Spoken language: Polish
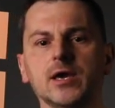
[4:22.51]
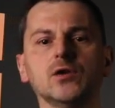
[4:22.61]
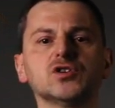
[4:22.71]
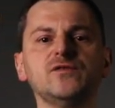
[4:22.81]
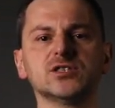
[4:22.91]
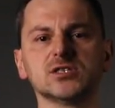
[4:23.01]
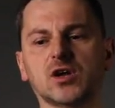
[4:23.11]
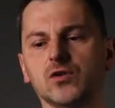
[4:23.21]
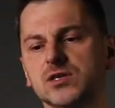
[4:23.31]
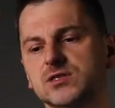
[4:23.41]
I oczywiście
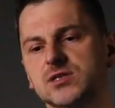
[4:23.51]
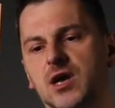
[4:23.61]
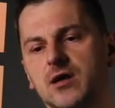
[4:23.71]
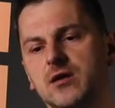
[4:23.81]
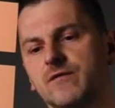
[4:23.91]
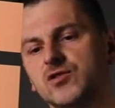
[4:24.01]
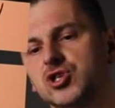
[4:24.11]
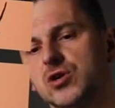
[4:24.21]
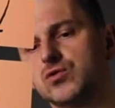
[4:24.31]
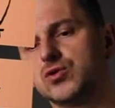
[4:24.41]
na koniec dnia w
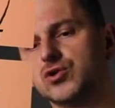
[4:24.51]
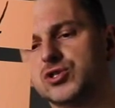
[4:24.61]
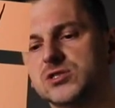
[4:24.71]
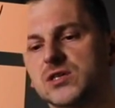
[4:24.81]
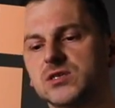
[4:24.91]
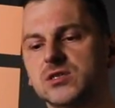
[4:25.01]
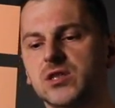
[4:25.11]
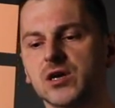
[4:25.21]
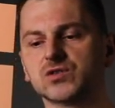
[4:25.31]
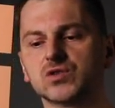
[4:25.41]
szczególności nas
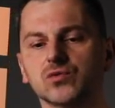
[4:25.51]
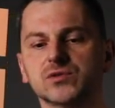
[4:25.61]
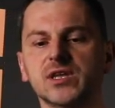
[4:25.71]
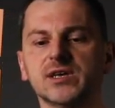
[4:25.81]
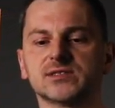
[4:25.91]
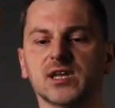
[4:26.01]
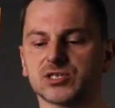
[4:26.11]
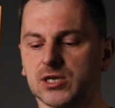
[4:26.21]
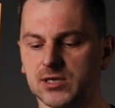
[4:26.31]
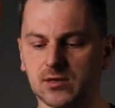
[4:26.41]
interesują te
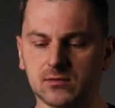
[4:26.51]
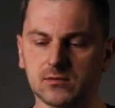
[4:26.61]
zdarzenia,